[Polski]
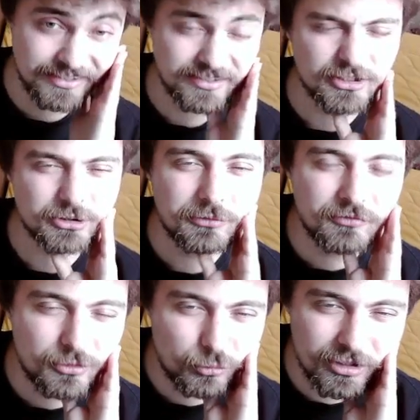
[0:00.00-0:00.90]
jakaś
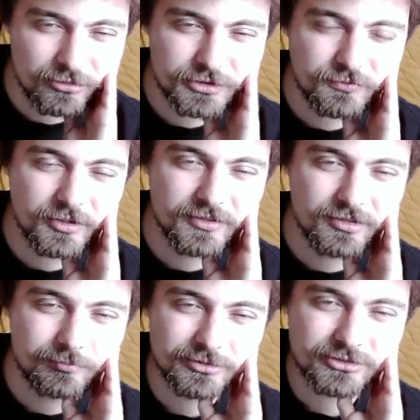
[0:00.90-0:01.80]
ewentualność wojny,
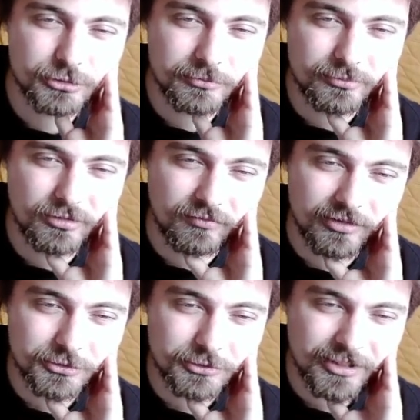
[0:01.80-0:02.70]
to po co się
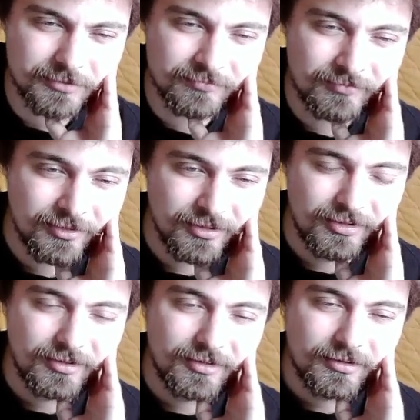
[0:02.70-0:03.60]
budować, nie?
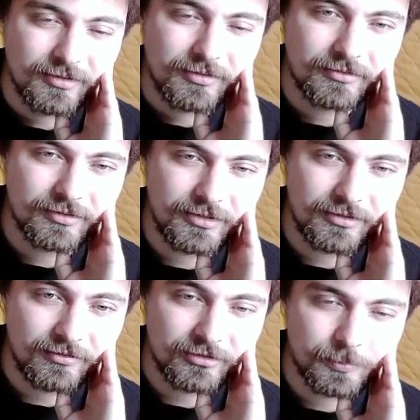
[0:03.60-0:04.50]
No i
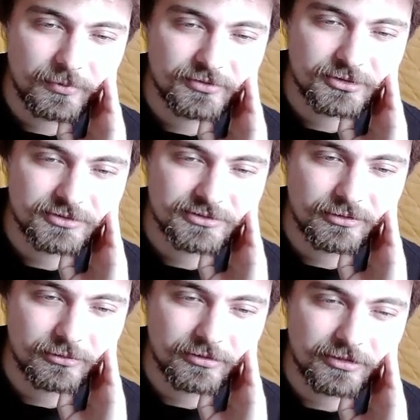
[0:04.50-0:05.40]
odpowiedź jest
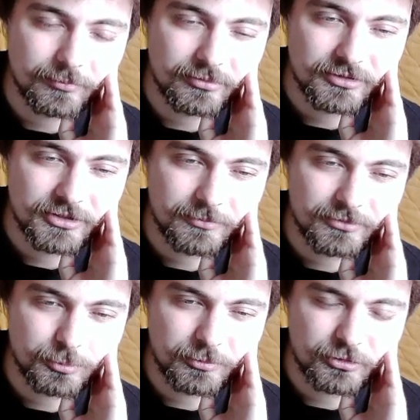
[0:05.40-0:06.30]
krótka, bo jeżeli
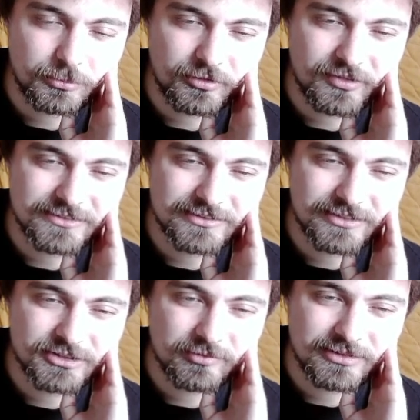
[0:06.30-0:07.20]
byśmy przyjmowali za
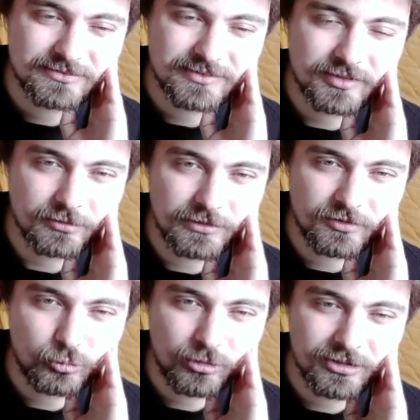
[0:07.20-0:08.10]
każdym razem taką
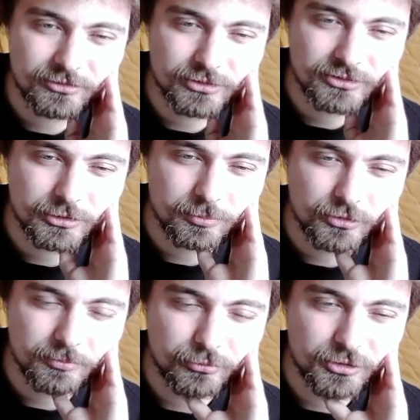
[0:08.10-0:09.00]
ewentualność, że coś
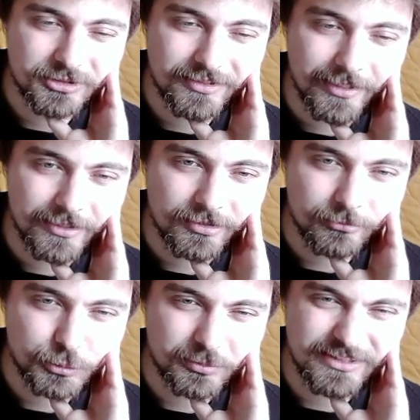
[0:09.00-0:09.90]
może pójść nie tak, to
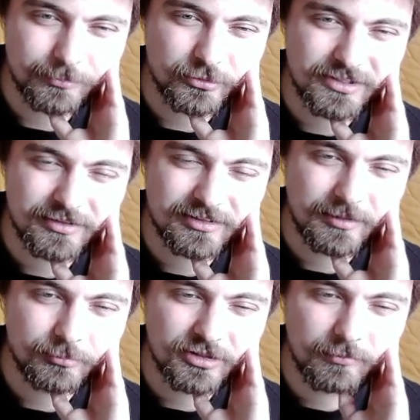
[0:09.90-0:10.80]
byśmy nie, podje-
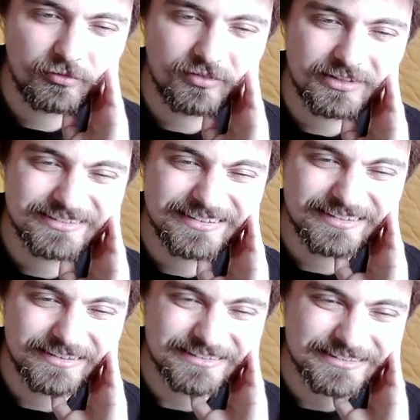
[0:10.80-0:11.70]
nie podejmowali
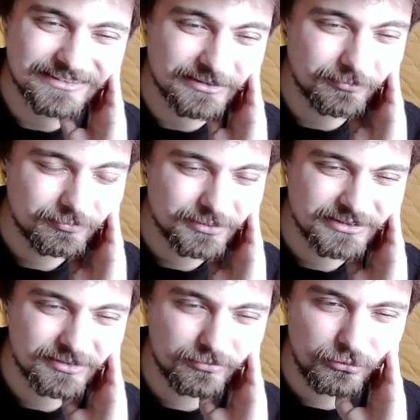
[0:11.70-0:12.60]
żadnych decyzji.
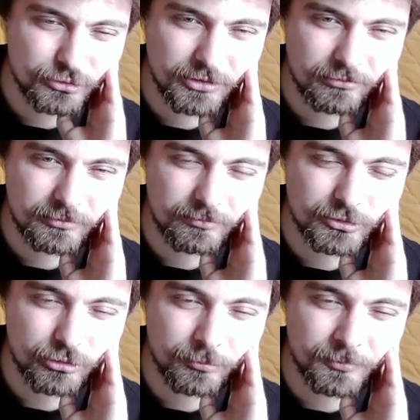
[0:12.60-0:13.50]
Poza tym ludzie lubią
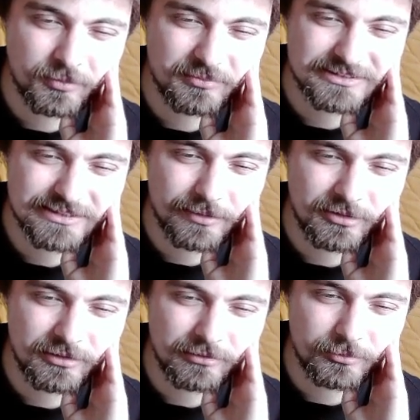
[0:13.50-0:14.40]
być
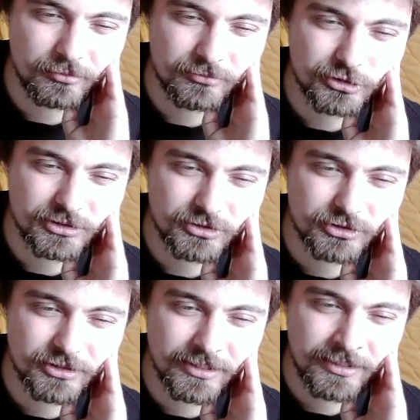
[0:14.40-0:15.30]
optymistami, lubią myśleć,
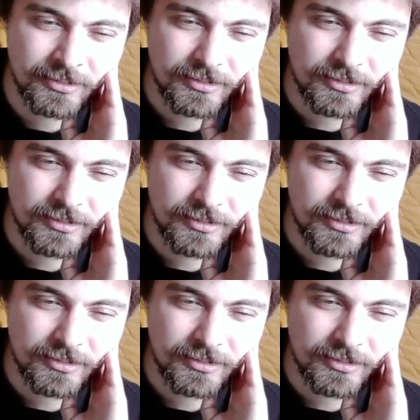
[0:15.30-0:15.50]
że